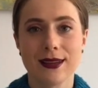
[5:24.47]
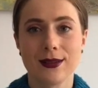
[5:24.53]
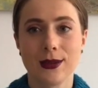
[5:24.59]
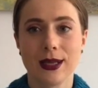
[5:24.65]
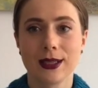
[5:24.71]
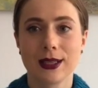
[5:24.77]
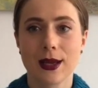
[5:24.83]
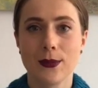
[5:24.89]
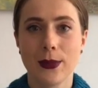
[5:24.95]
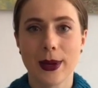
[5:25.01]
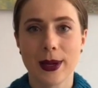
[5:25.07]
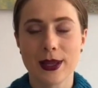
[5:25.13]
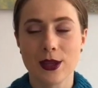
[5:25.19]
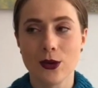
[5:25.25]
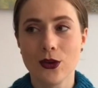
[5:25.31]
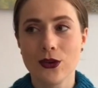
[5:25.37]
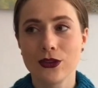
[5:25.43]
от
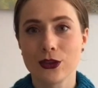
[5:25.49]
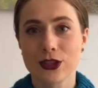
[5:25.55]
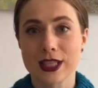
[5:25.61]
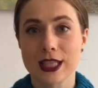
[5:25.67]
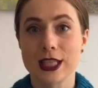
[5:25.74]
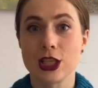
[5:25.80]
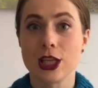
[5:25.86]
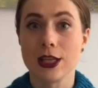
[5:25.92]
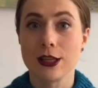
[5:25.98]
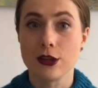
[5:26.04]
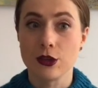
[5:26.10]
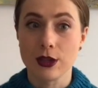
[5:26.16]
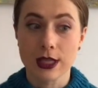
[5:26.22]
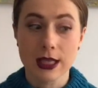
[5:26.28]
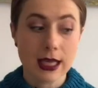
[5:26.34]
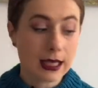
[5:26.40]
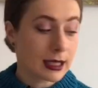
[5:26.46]
компании Овина, к
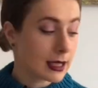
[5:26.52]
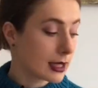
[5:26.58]
сожалению, нет.